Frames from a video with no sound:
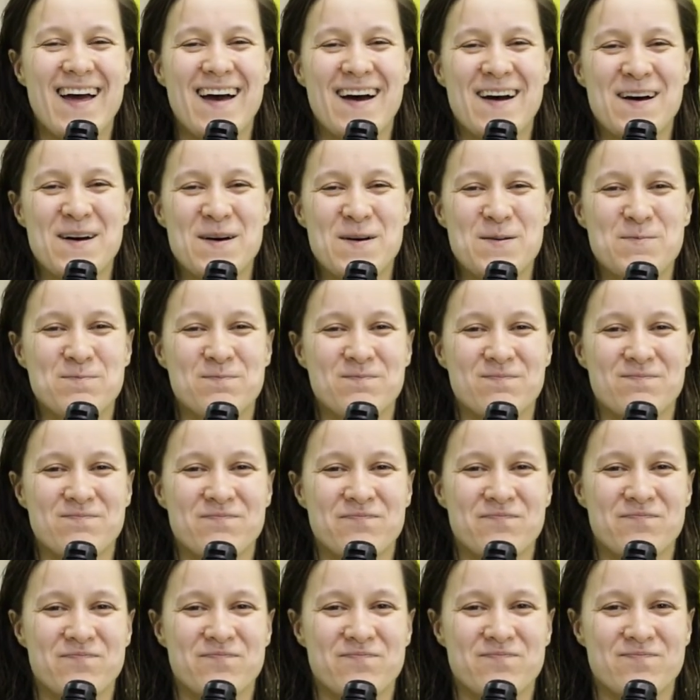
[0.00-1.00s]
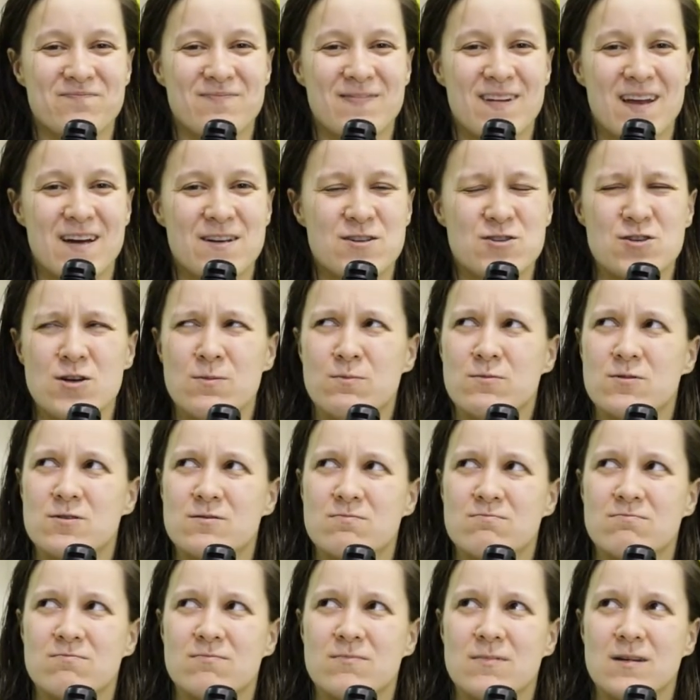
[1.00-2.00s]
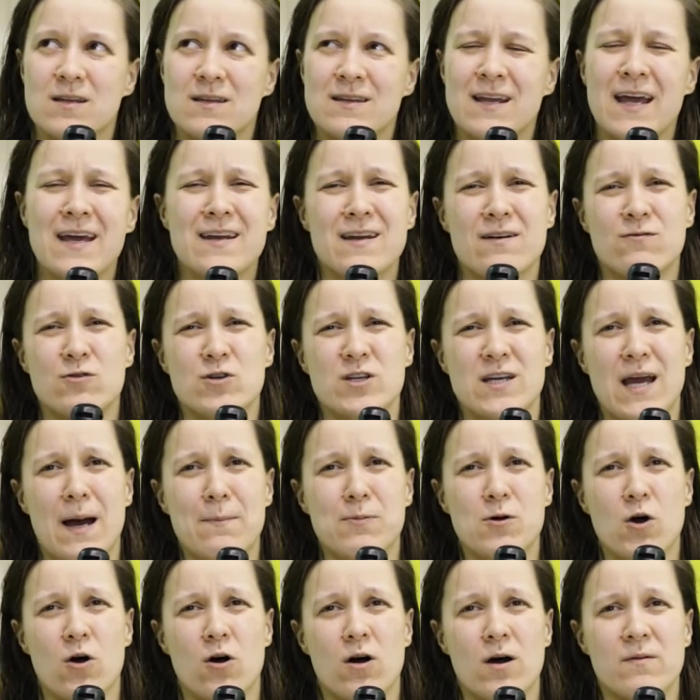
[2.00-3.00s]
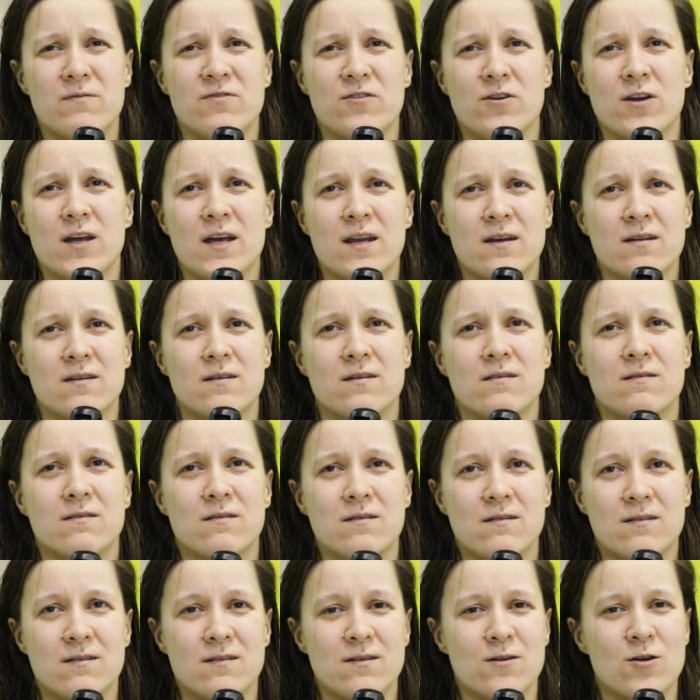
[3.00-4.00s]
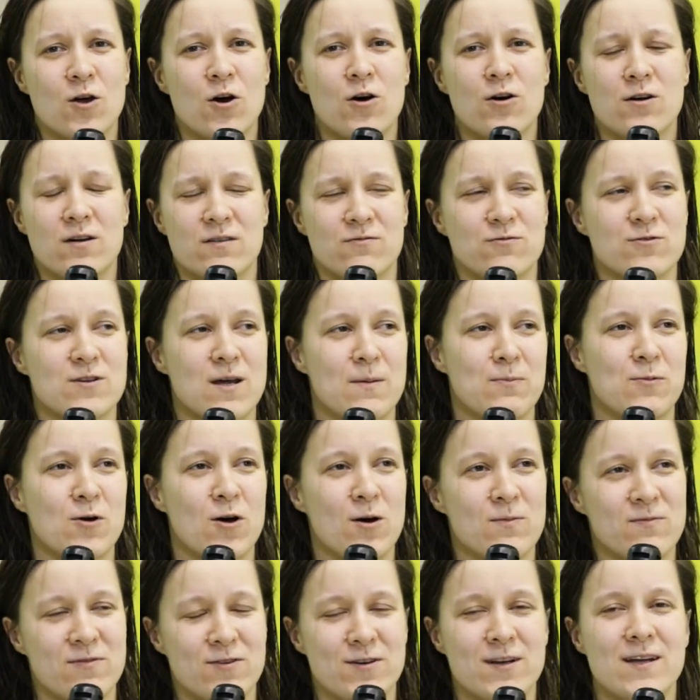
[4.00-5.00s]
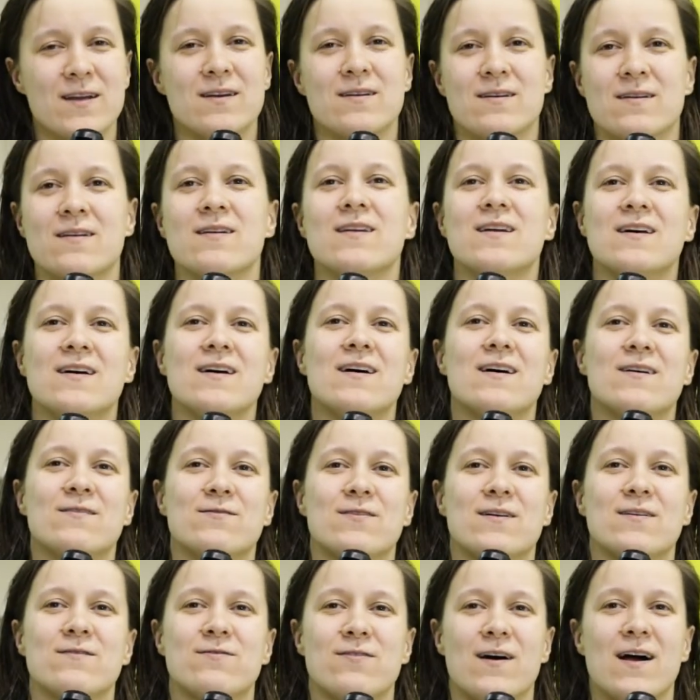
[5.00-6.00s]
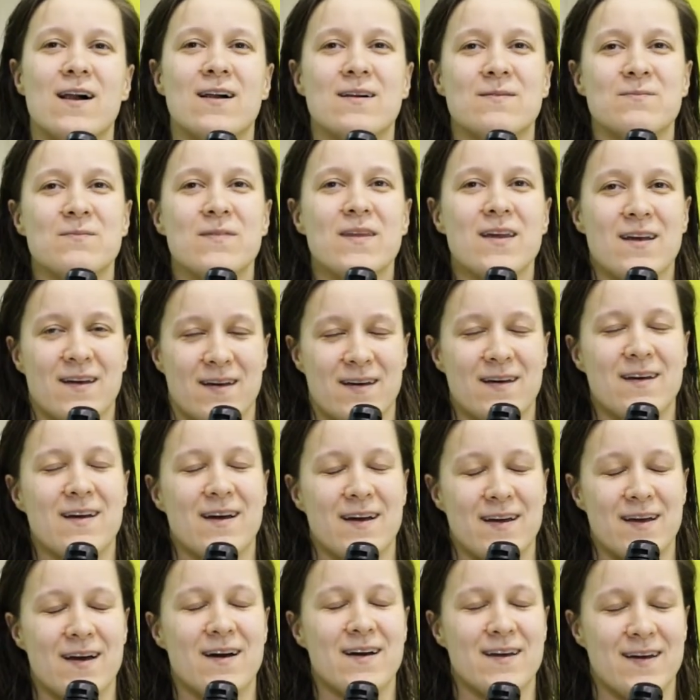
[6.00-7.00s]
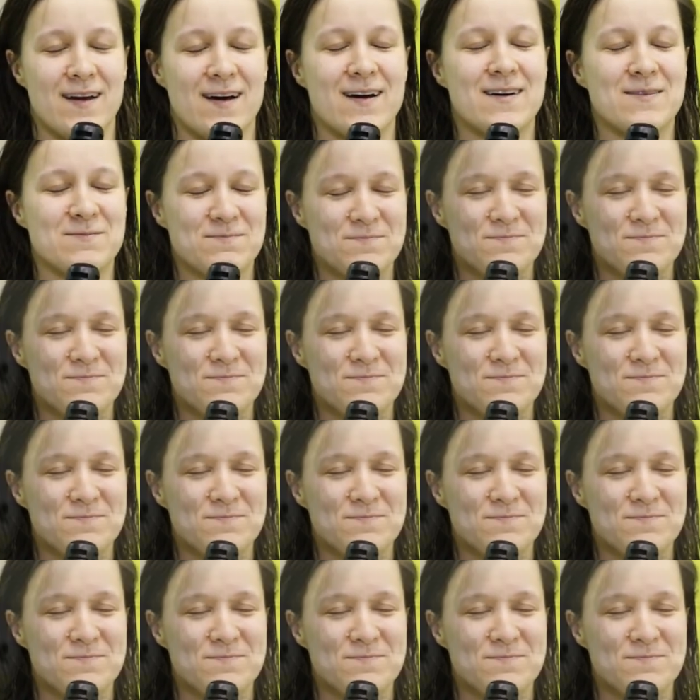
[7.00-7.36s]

Ähm, stimmt. Nee, da wurde ich abgeräumt von hinten. Doch, ich wurde abgeräumt von hinten. Auf jeden Fall. Ja, ja, ja.